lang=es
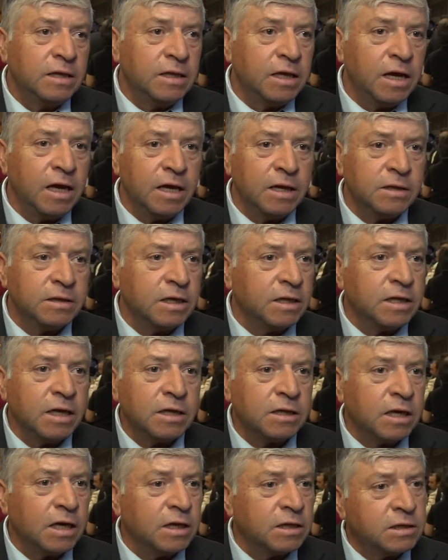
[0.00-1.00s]
de
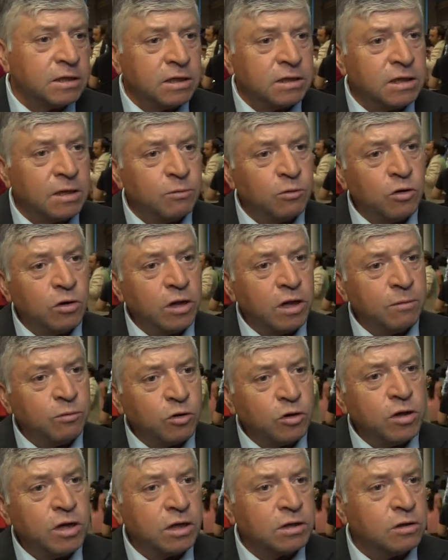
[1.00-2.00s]
tener este tipo de
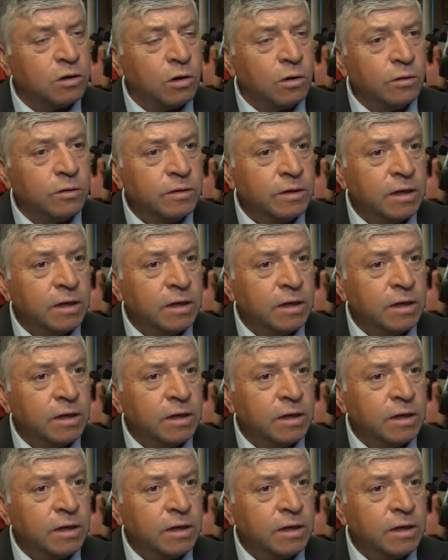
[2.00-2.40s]
proyectos.